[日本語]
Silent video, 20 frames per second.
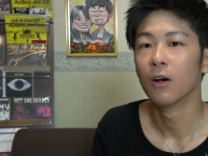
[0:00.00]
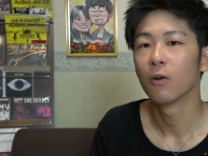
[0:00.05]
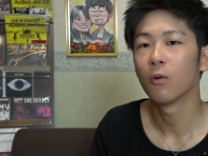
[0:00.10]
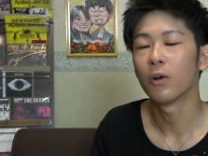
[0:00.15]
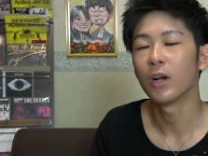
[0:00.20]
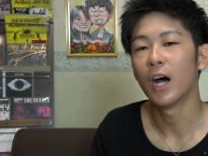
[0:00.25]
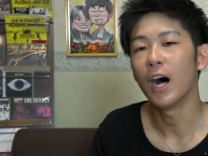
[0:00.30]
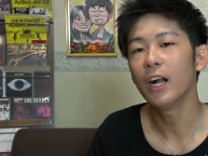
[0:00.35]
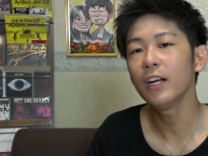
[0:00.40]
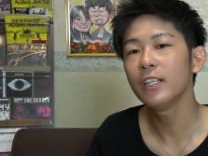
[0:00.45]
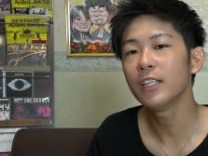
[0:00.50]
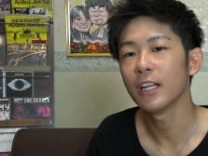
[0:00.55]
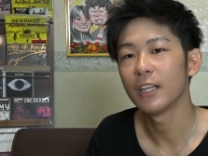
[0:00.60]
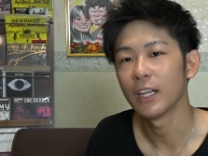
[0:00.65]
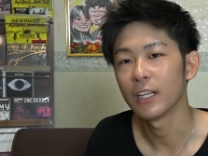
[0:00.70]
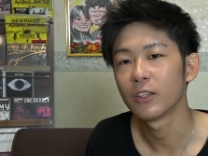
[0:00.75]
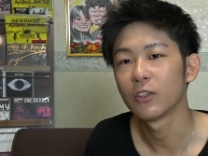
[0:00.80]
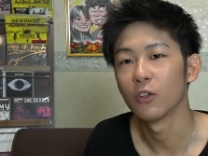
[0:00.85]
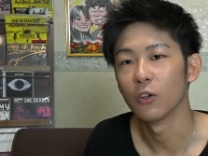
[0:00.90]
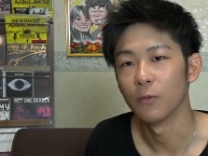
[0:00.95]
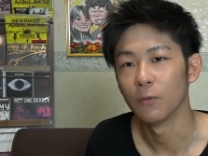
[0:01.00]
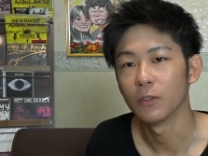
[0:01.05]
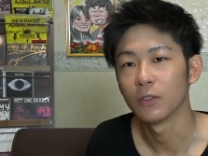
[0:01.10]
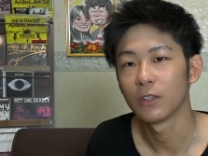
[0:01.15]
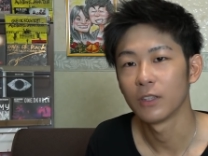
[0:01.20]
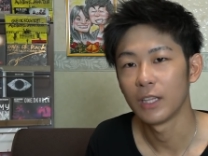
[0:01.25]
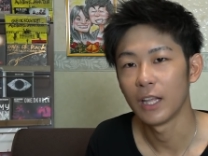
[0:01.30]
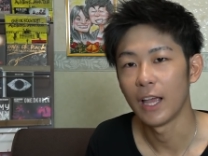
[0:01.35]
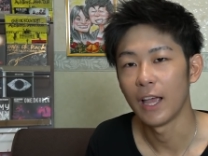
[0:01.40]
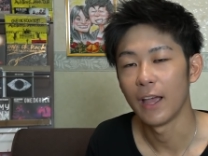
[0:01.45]
これありだなって思っ
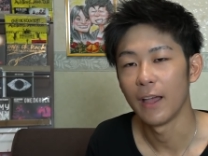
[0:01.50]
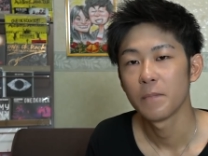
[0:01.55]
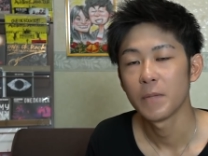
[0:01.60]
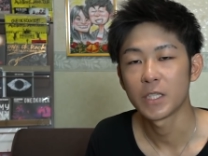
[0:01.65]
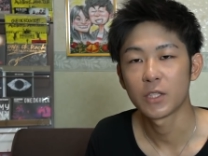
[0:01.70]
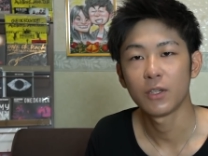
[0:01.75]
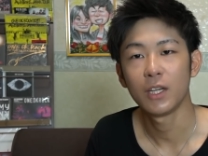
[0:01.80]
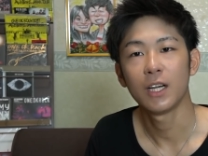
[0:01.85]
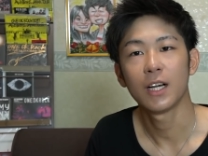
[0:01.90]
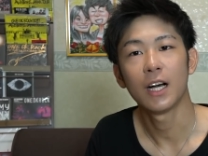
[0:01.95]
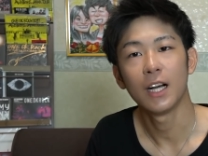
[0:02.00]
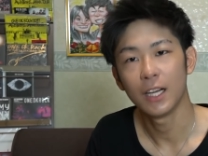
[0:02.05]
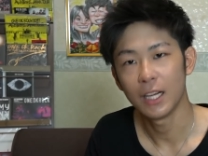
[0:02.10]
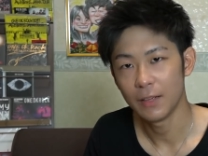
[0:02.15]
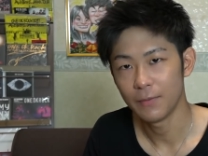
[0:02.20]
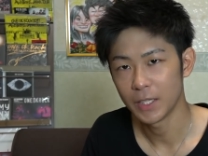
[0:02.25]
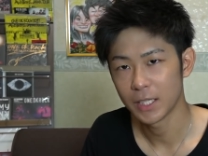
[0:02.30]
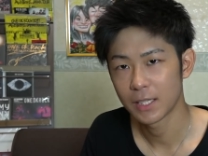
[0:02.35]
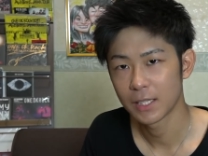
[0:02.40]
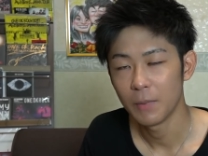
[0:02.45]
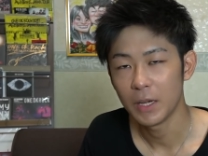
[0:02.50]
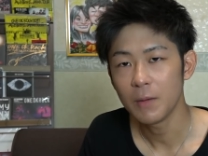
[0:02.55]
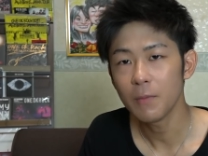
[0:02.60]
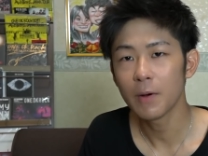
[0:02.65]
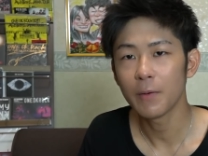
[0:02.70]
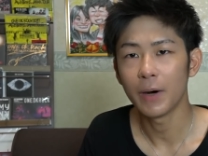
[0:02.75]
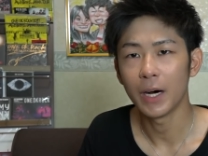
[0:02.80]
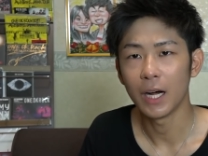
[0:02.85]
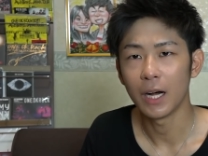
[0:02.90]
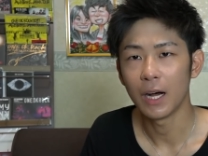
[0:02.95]
て、まあそれは考えます。まあ
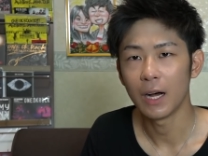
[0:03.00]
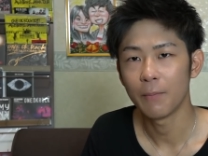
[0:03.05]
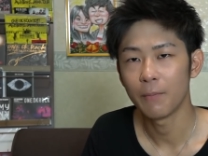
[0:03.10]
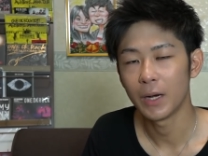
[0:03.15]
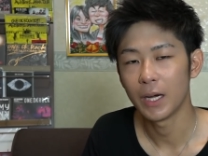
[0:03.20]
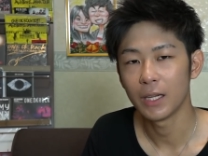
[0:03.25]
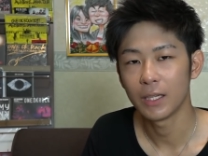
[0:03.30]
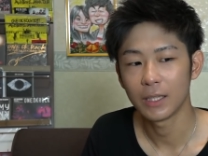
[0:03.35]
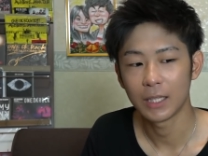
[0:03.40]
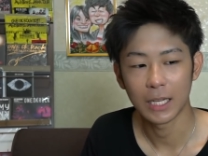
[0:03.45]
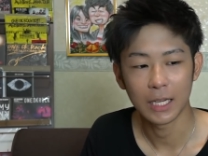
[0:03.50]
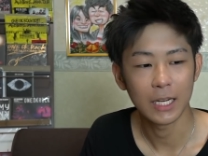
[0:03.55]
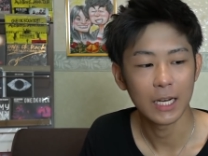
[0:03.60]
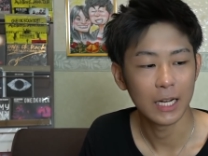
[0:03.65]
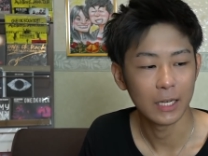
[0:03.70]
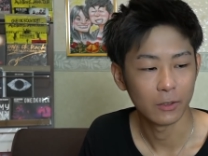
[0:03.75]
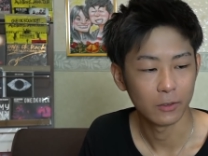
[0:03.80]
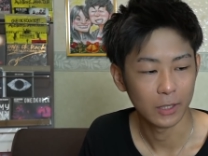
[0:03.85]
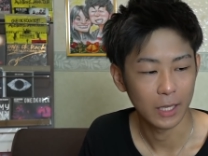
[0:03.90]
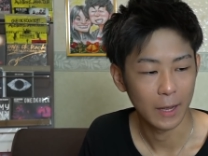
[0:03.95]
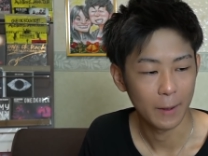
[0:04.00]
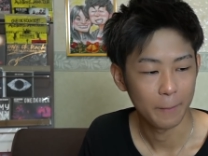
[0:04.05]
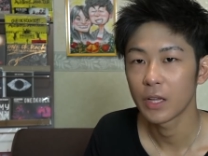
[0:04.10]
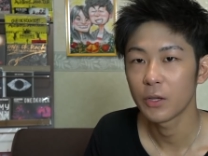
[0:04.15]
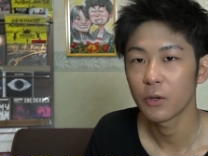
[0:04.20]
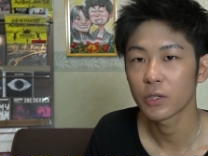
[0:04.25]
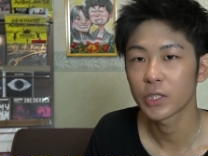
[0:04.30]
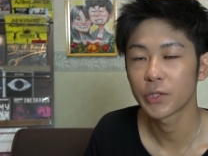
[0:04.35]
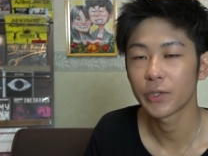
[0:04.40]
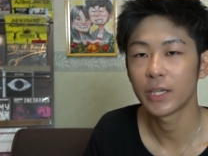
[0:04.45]
今はあんまできないので、
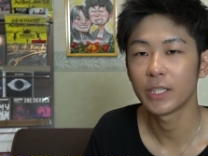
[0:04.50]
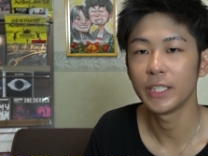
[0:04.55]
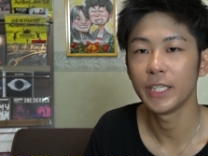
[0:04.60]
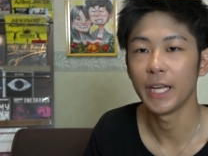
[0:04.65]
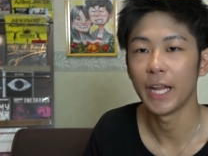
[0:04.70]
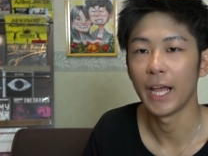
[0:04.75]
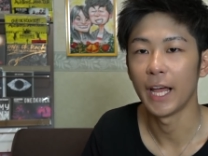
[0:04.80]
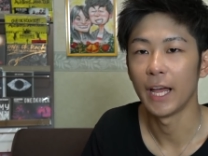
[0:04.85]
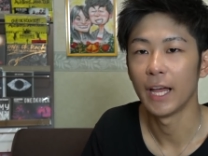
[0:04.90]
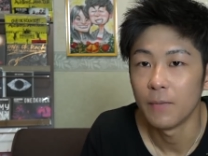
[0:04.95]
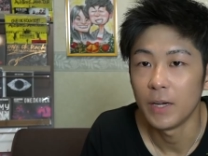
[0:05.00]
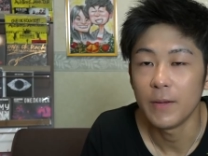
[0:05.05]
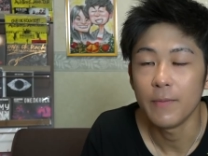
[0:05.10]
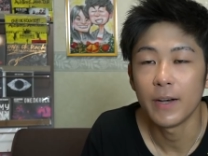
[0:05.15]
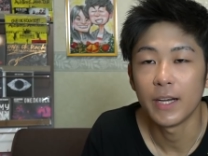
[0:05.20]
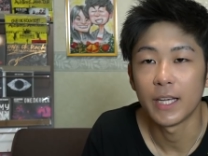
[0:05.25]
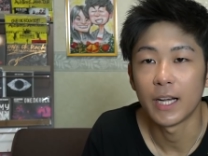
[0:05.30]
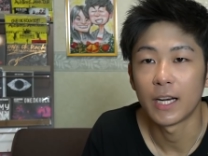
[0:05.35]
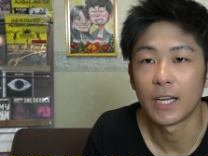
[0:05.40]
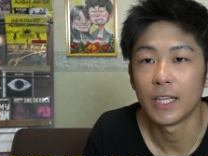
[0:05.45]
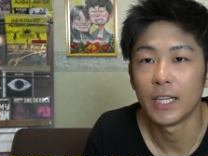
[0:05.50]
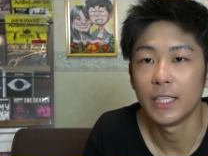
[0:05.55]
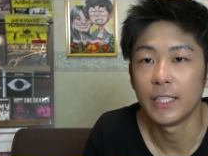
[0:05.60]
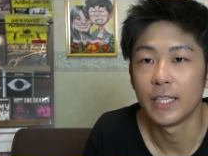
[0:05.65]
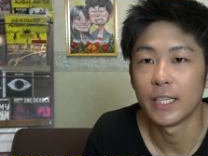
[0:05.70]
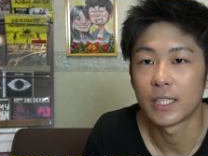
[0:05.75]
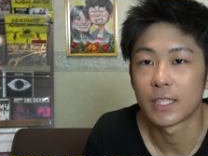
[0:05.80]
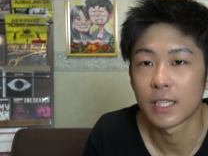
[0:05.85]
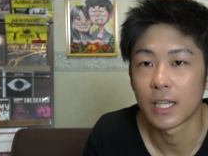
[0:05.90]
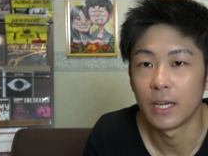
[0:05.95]
様子悪いんで、まあ今はやらない
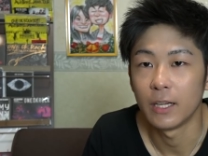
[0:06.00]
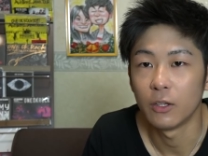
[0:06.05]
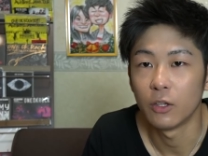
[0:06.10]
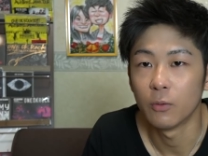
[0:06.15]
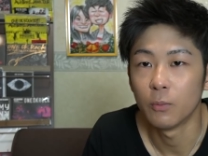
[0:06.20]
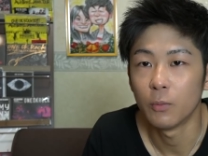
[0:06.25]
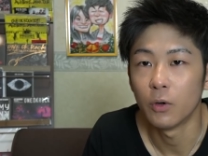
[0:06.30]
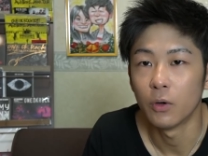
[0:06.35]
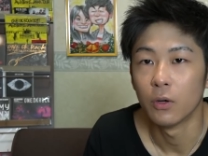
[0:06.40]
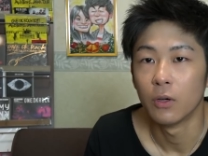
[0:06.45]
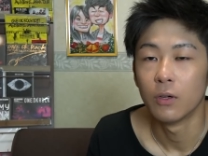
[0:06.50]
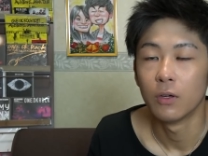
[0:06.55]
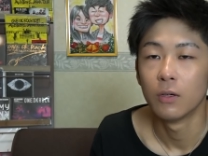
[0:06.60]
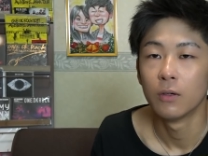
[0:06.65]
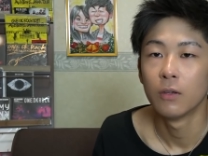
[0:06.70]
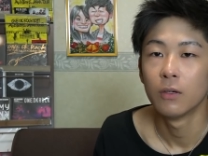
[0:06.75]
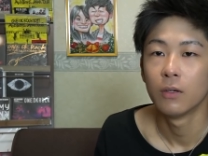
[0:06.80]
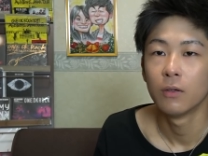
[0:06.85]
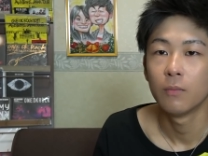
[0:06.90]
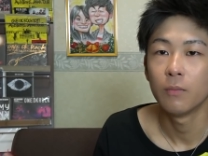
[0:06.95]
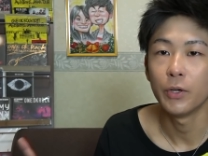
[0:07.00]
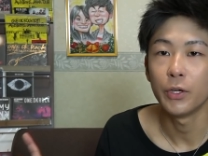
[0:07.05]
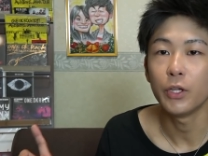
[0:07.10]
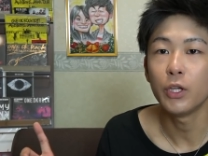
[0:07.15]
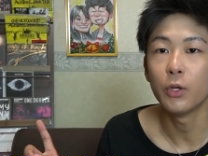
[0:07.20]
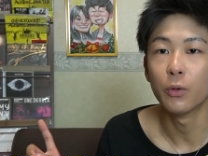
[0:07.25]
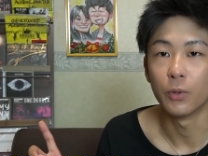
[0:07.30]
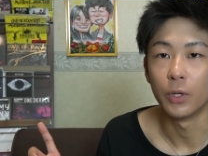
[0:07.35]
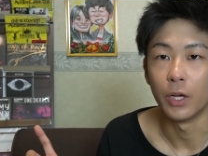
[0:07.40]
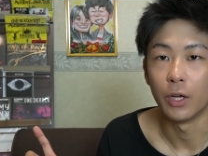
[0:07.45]
んですけれども、まあい
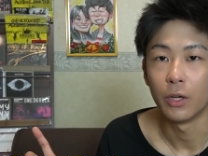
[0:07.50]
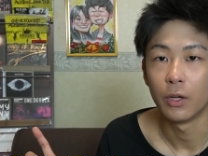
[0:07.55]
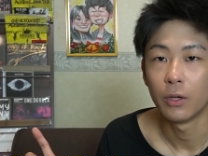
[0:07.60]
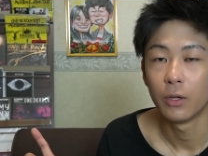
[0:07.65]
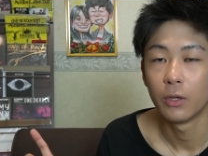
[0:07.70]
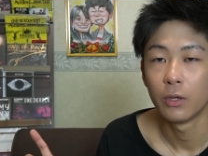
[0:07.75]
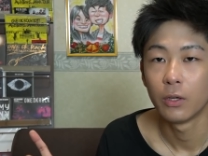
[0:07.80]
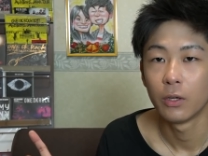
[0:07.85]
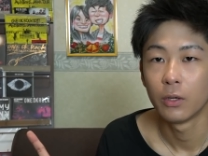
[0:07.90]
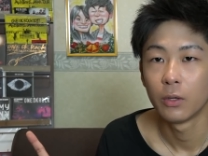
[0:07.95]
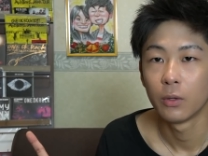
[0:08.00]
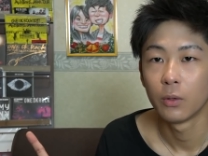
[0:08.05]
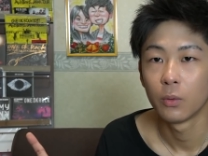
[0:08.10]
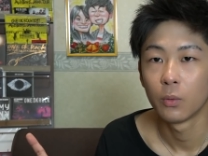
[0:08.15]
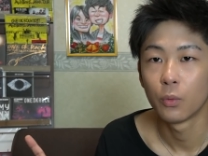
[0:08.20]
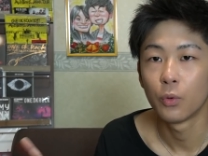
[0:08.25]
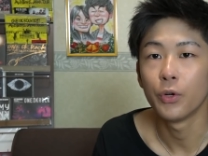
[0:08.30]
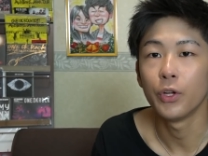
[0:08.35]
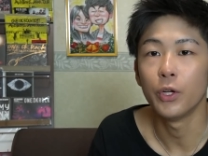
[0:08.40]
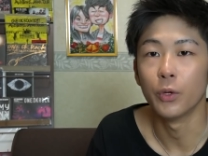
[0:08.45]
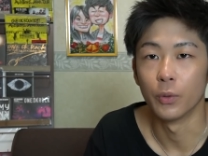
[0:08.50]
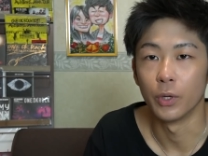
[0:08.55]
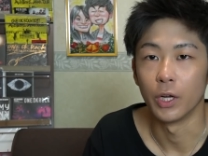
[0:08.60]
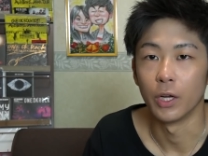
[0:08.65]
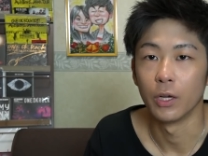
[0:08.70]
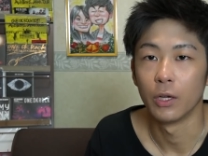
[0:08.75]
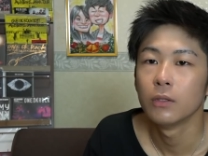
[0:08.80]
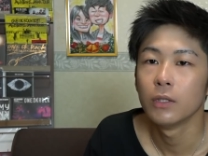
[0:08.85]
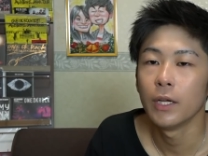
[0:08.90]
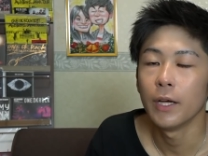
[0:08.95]
いよね。これいいよね。
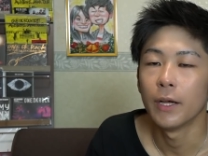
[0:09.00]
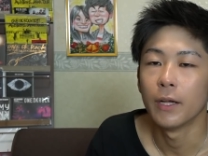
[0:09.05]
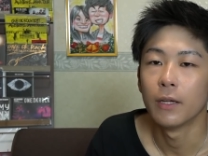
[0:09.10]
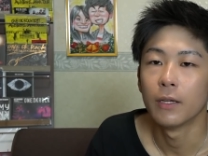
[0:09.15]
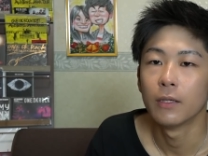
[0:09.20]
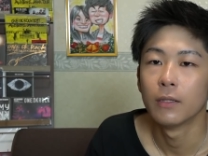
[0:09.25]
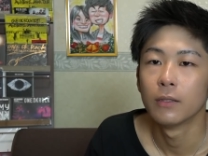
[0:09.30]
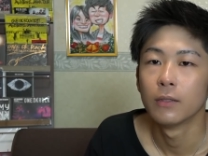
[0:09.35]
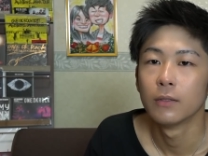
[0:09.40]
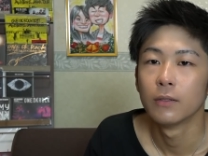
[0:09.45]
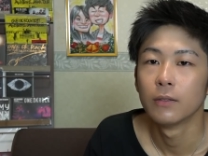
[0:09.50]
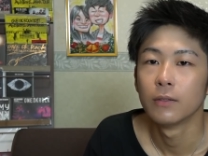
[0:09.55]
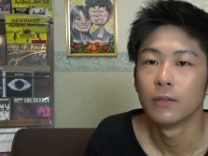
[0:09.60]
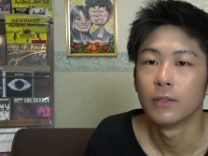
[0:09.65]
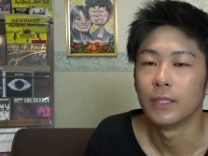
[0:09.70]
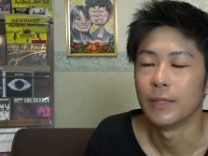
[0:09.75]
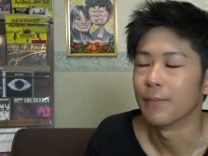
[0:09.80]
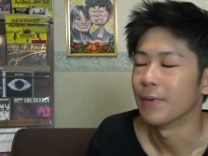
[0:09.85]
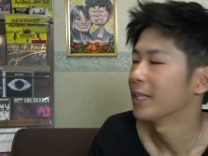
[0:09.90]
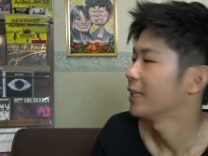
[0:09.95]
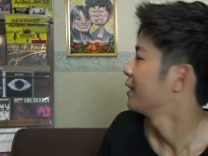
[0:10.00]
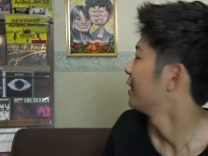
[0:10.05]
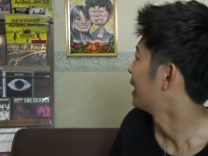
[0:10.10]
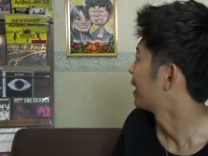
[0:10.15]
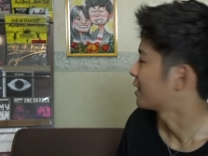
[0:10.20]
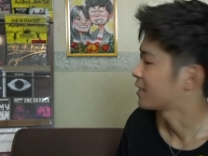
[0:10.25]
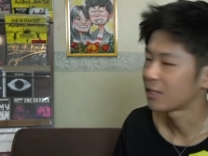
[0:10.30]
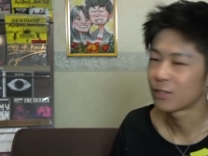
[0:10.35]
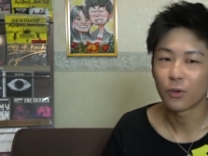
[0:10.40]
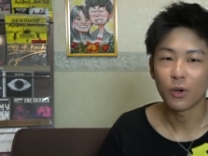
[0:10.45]
で、ま、な
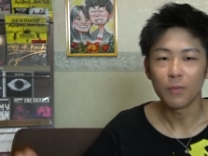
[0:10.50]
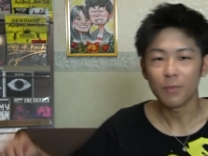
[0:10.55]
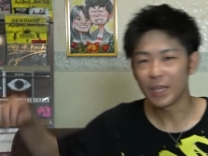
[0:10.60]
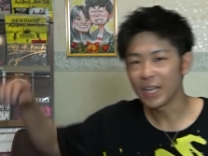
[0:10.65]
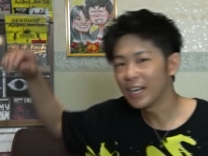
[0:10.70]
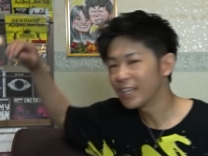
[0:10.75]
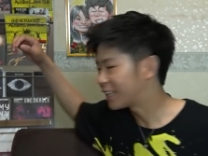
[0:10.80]
んかすごい見ら